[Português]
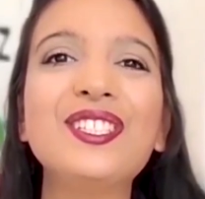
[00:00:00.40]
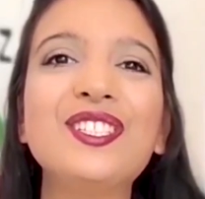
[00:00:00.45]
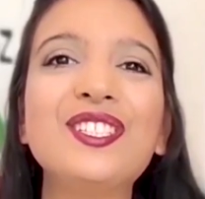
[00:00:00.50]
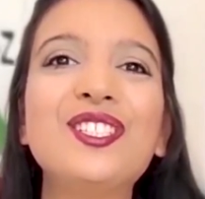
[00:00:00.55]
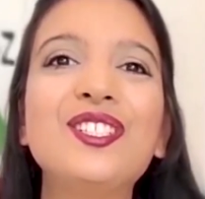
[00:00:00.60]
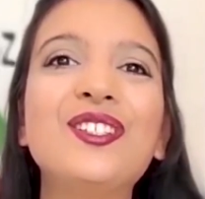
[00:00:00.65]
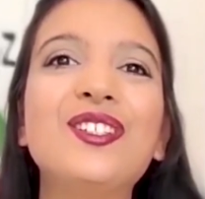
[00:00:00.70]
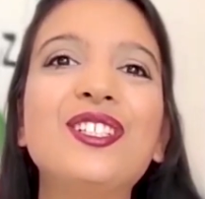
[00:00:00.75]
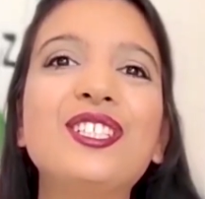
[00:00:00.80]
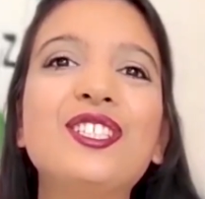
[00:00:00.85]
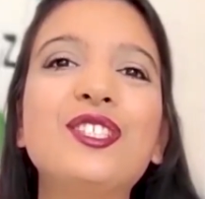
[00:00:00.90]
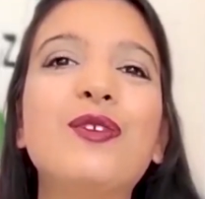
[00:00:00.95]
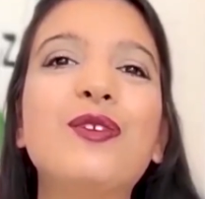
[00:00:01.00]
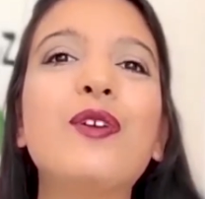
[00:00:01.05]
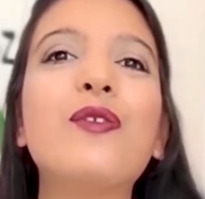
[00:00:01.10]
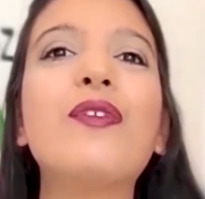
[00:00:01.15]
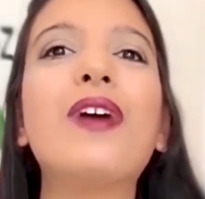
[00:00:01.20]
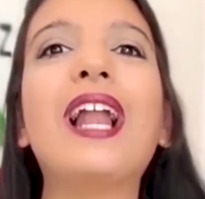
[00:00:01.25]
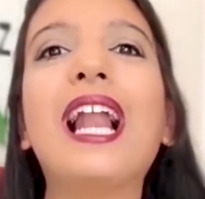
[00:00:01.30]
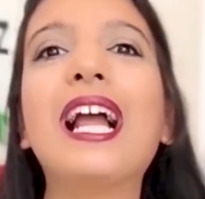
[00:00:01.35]
Criador
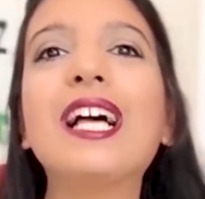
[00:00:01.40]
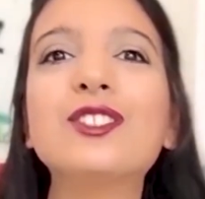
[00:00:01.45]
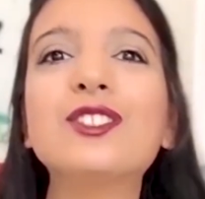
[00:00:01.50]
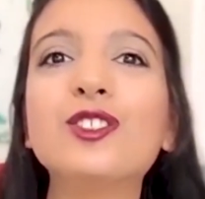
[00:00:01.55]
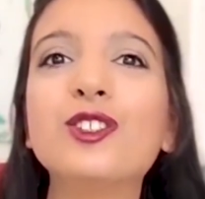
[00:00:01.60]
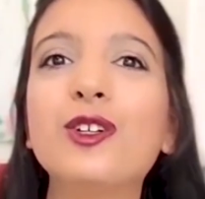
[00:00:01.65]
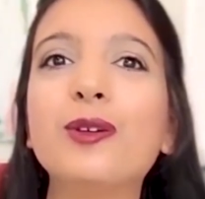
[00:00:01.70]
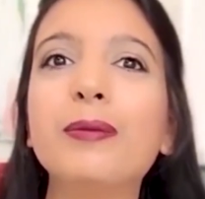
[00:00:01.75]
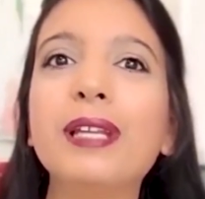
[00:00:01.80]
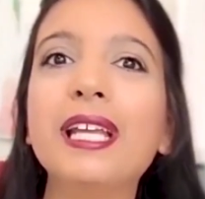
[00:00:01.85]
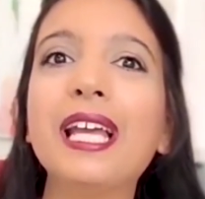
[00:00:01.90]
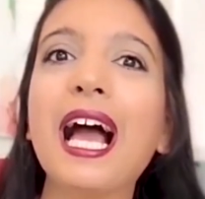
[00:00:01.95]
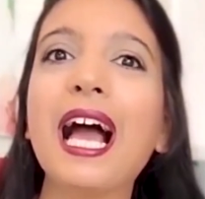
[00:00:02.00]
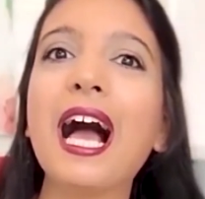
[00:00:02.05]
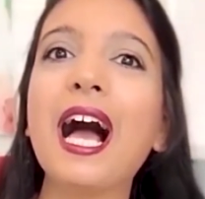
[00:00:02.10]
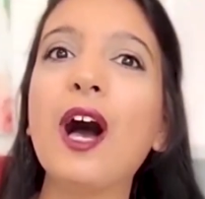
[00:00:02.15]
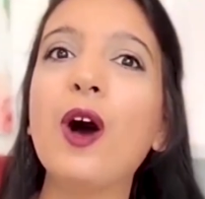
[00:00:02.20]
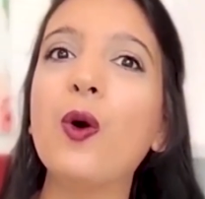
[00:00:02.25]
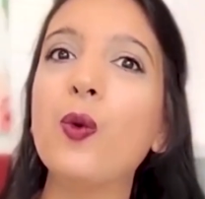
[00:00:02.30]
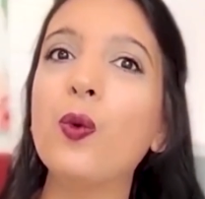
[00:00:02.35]
eu sou a
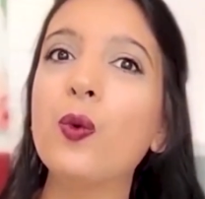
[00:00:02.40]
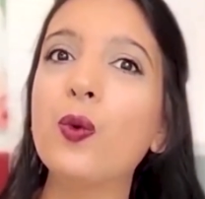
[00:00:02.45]
Jéssica